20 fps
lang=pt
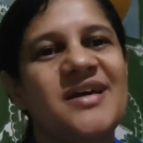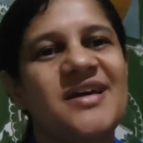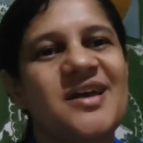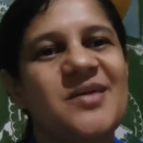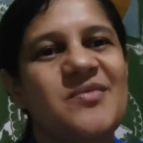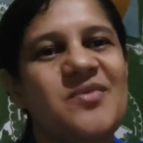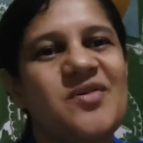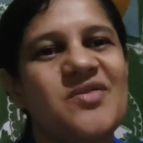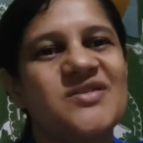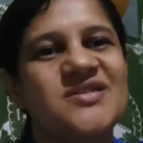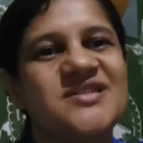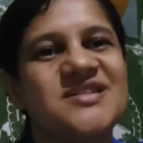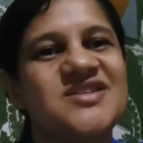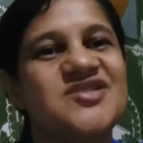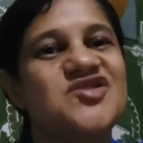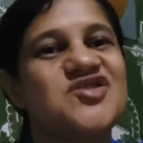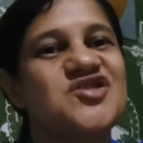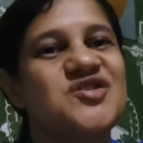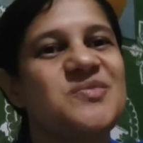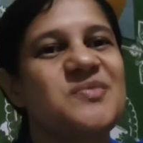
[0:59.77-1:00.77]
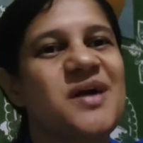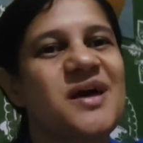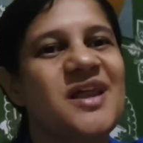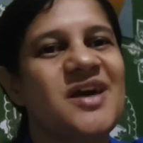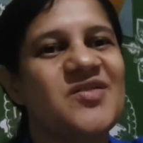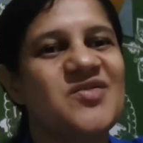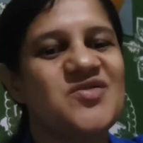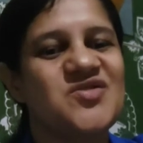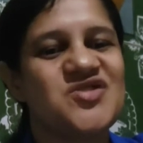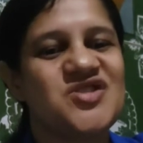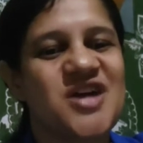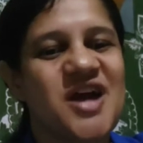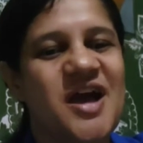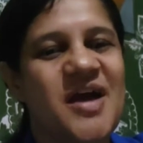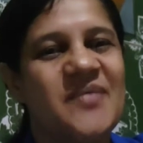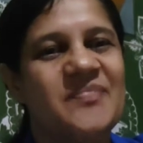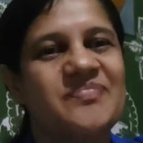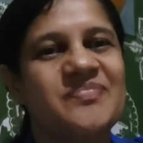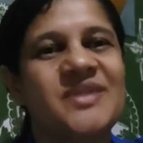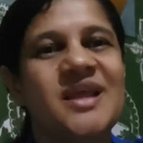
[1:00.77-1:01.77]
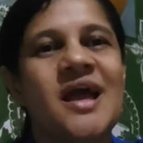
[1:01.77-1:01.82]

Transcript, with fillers: cremosa de maracujá.